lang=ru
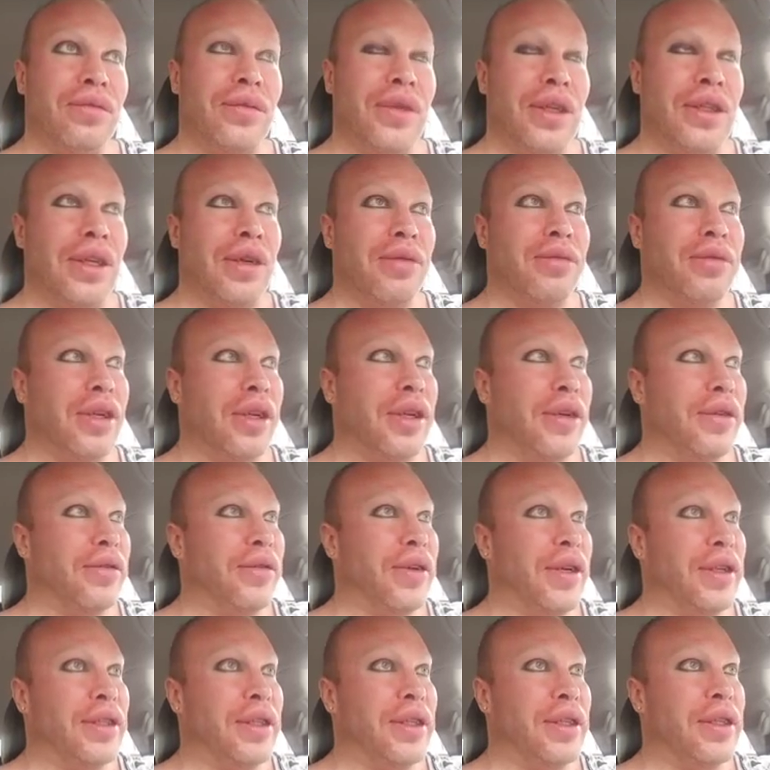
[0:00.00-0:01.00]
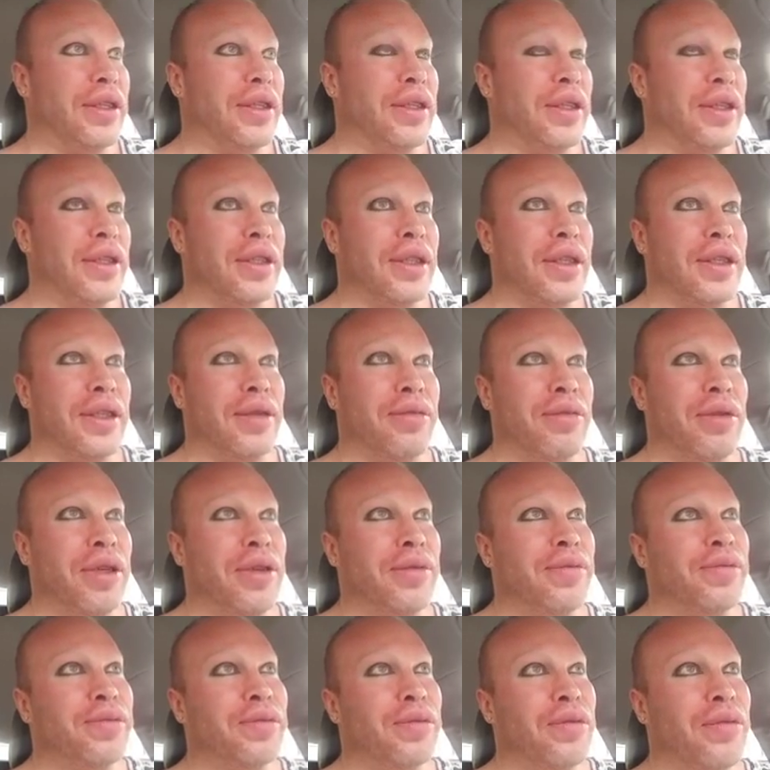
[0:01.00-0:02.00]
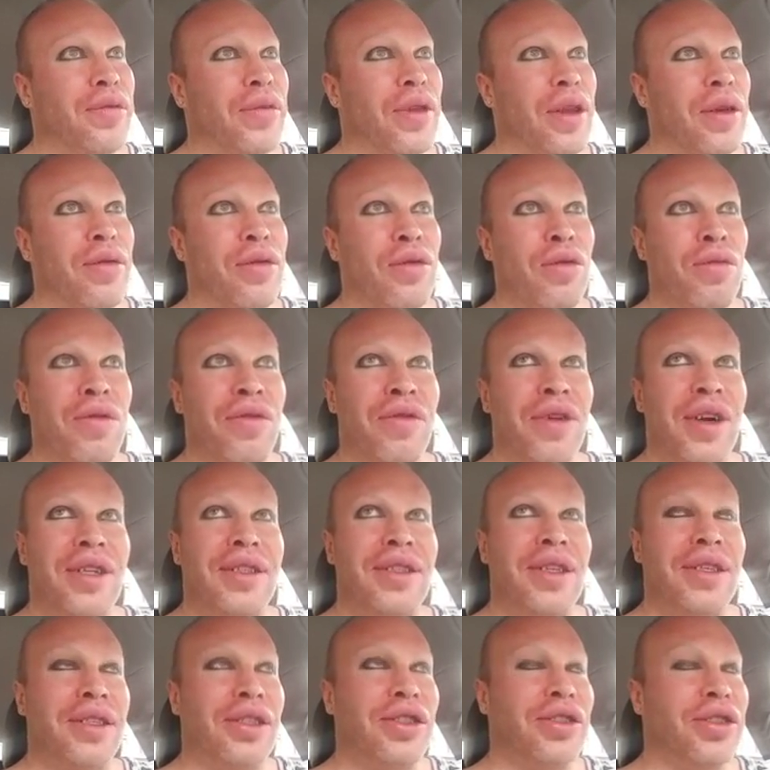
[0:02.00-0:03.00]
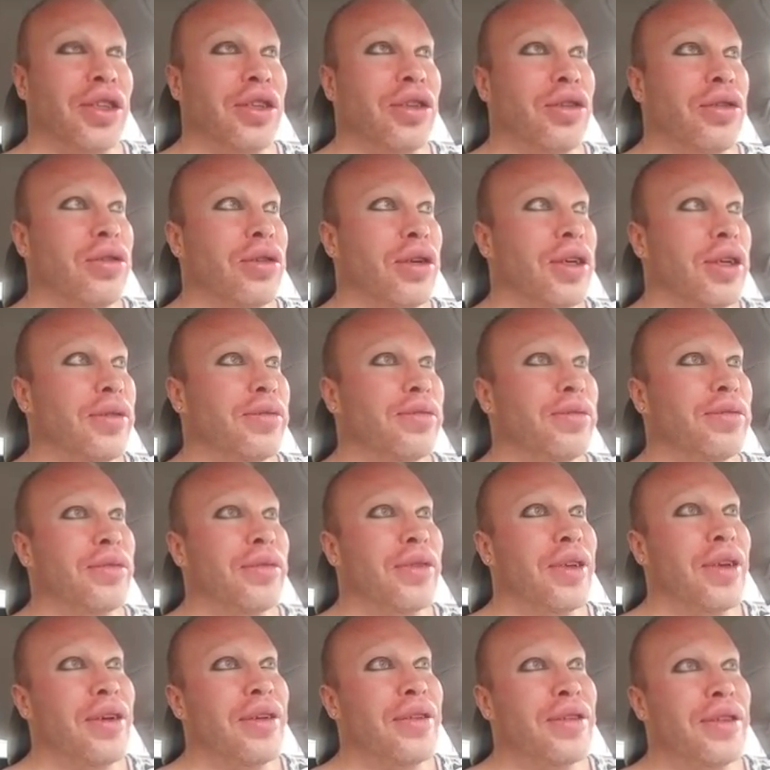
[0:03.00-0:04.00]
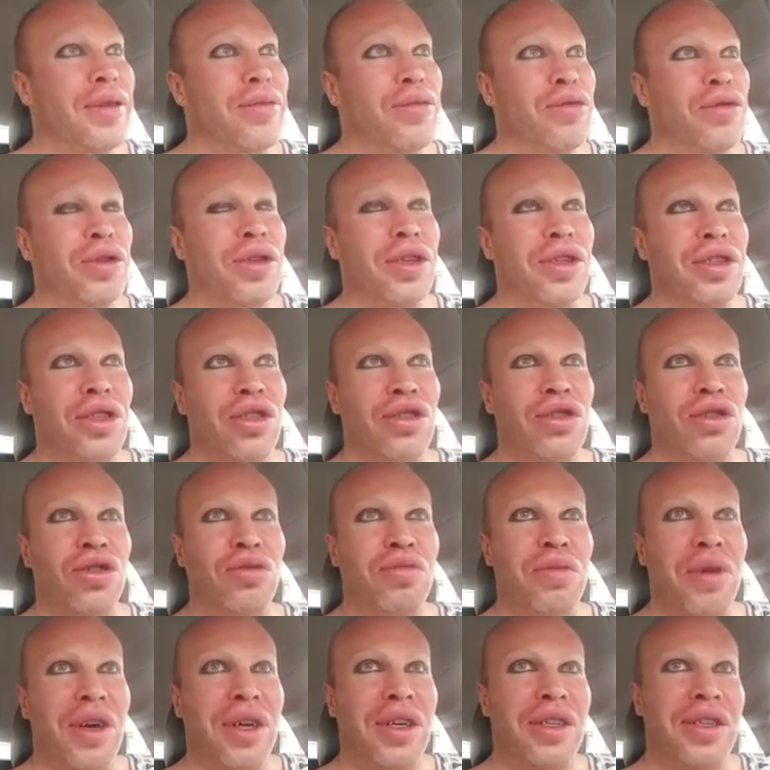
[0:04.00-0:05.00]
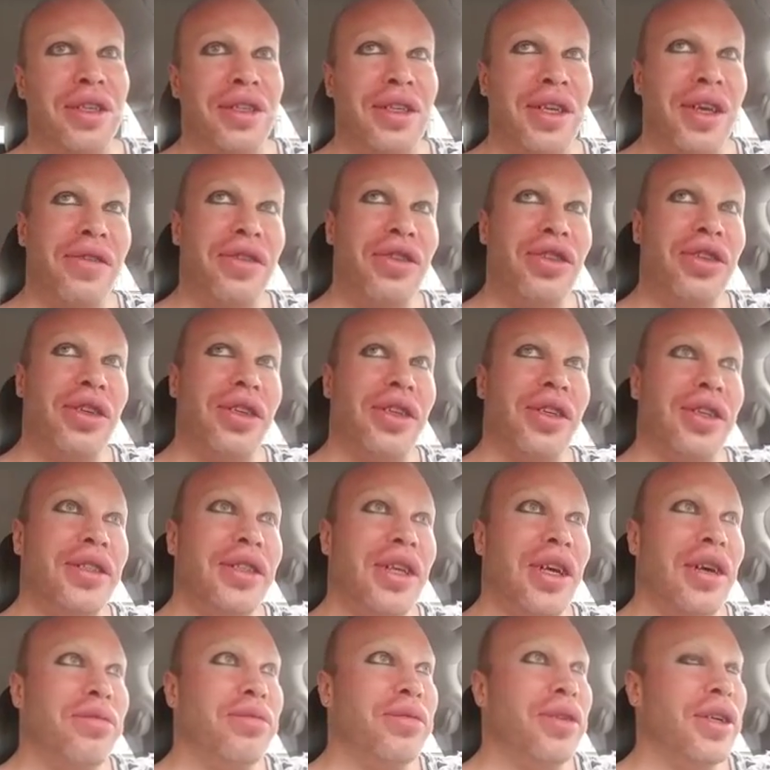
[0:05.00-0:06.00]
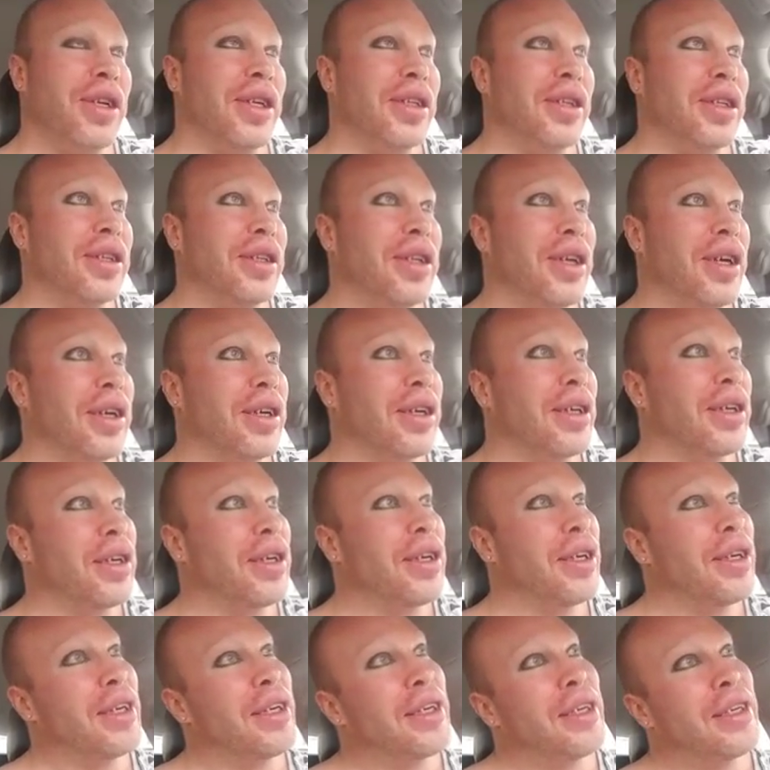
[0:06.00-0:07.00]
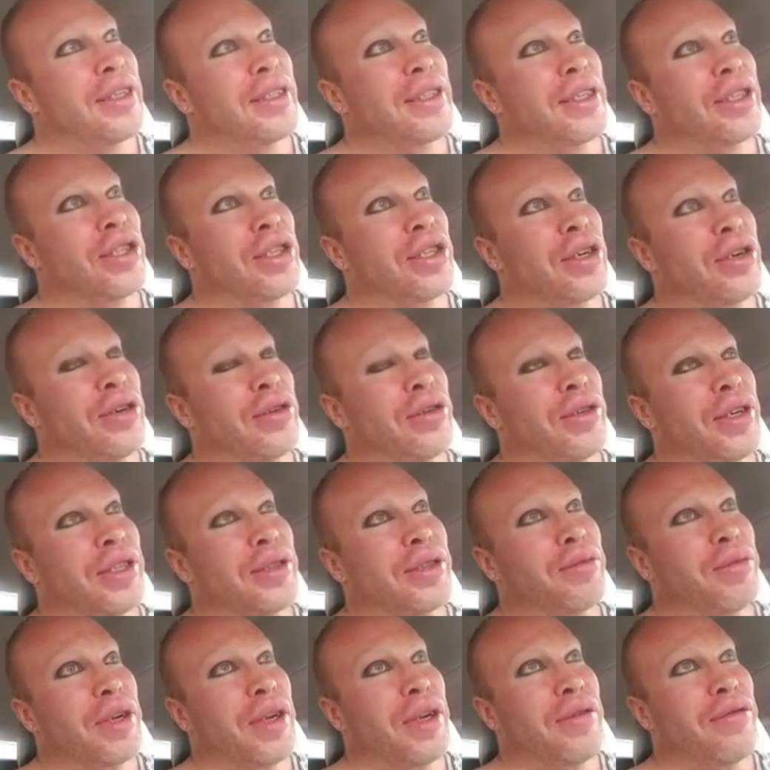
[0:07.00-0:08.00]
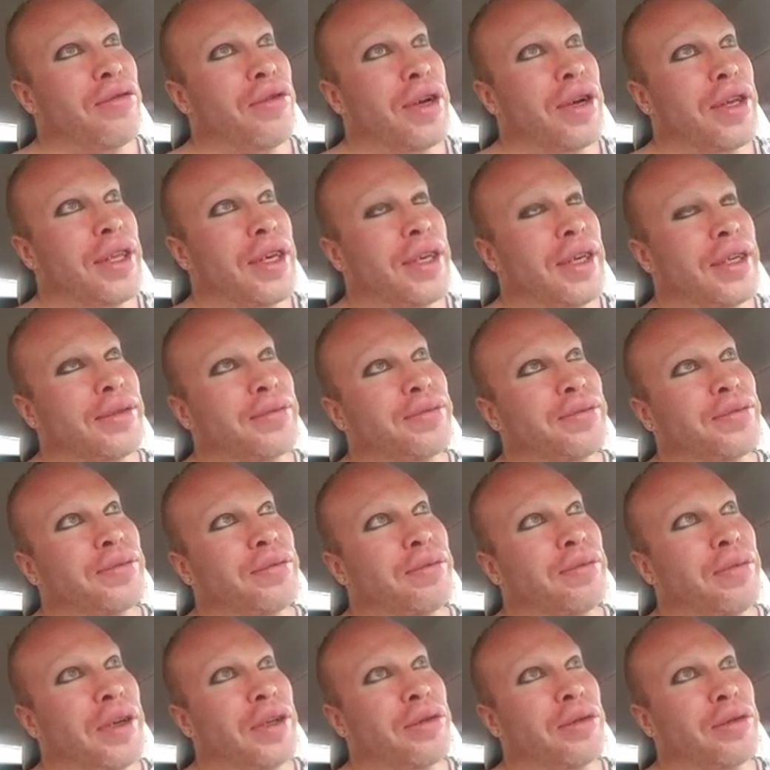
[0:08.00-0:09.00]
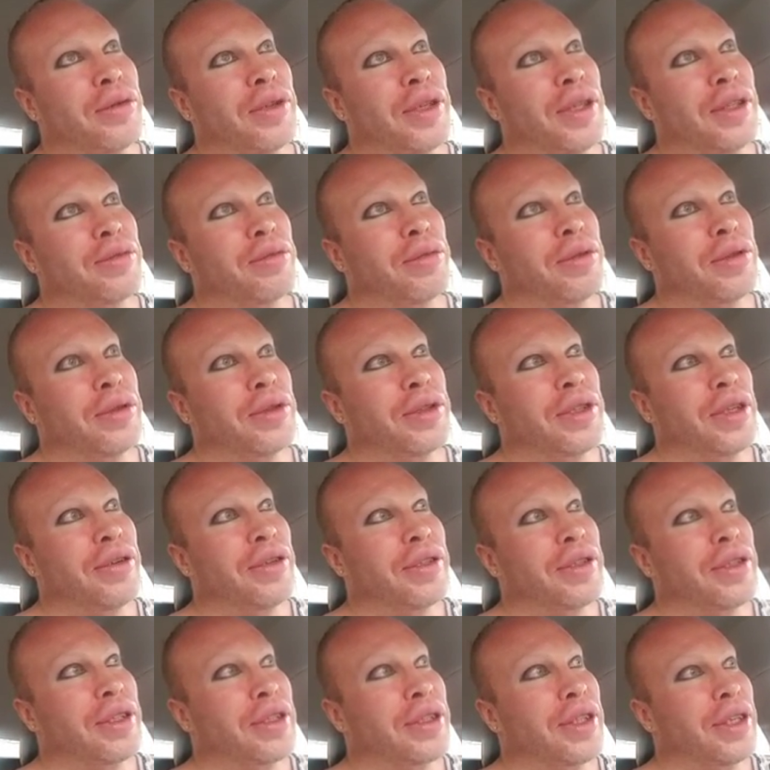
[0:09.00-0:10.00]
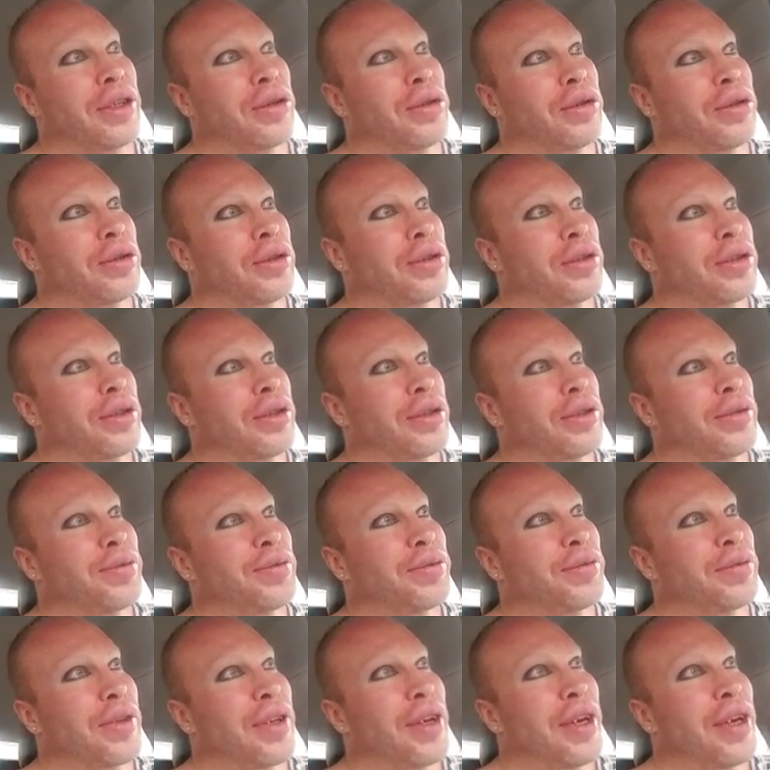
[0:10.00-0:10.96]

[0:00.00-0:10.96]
На самом деле в России ценности семьи убивались достаточно долго все будут кричать, что Шпак антисоветчик, а на самом деле это так. Сначала у нас были войны, потом у нас был Советский Союз,